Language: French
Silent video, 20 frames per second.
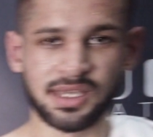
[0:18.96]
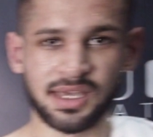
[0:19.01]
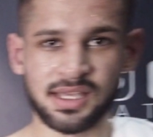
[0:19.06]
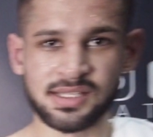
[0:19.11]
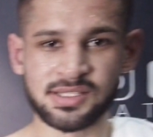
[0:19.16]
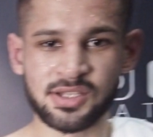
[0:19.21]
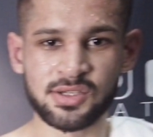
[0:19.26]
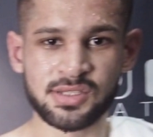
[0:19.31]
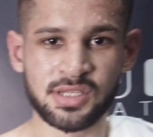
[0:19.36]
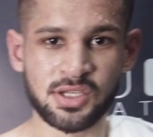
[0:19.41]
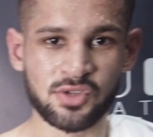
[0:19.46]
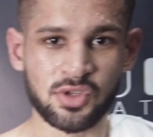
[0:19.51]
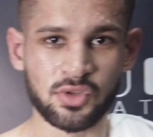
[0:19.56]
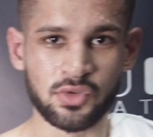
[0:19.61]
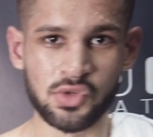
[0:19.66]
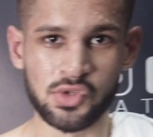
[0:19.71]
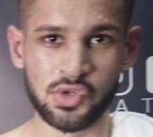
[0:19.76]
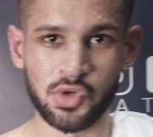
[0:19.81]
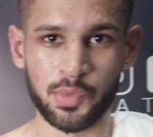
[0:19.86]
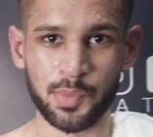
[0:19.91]
C'est grâce à eux si je suis
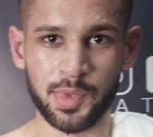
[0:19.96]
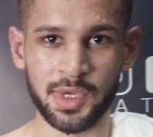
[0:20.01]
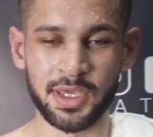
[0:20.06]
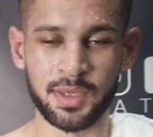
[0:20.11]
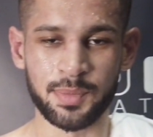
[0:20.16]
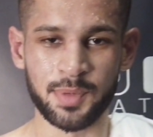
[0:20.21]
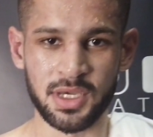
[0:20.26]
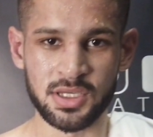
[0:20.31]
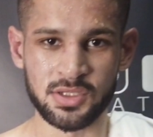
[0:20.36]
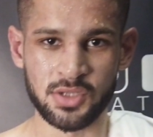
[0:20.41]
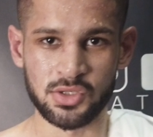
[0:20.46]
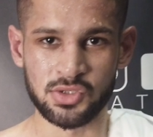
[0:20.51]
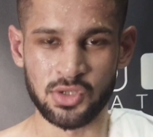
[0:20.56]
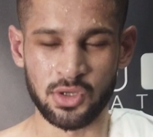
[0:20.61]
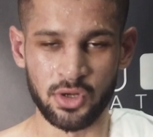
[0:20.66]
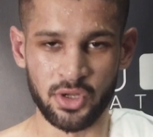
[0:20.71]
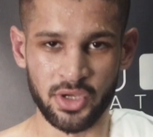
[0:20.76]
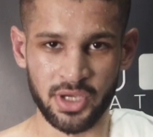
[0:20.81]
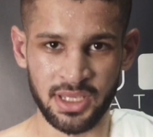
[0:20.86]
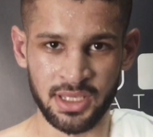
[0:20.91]
toujours prêt et présent
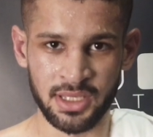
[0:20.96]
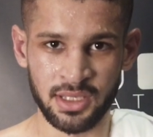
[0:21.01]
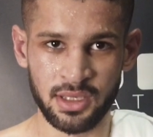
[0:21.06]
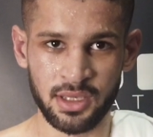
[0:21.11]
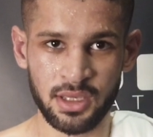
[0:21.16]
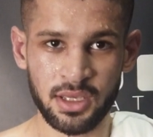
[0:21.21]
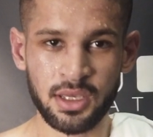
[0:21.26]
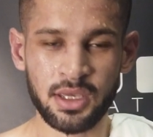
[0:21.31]
sur le ring.